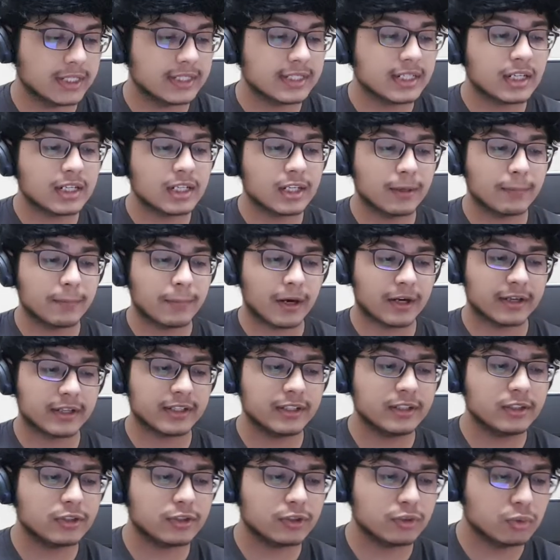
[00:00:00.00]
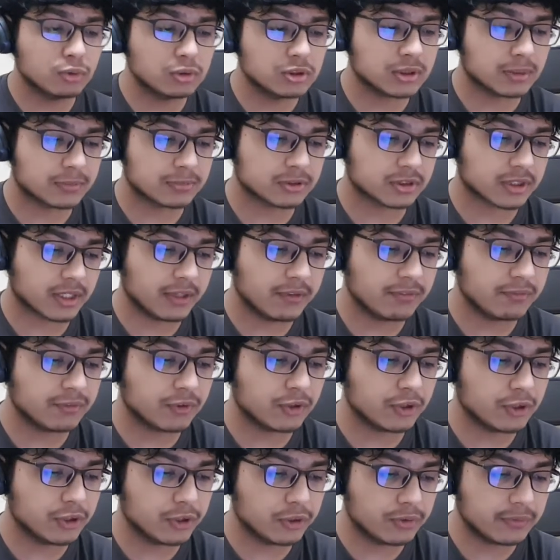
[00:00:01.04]
इनका क्लिप आर्ट है डू सब्सक्राइब
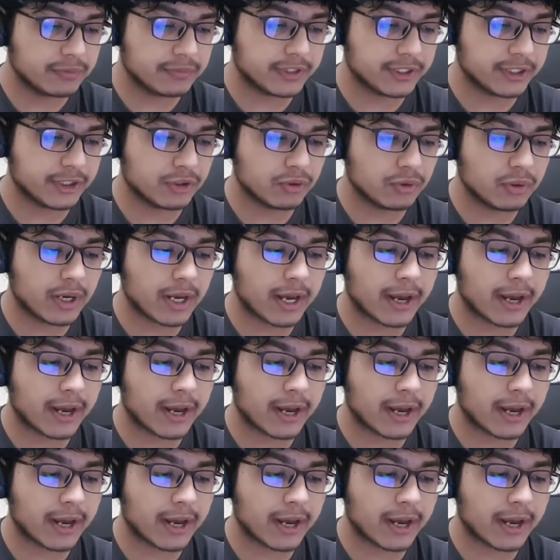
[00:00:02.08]
फॉर न्यू वीडियो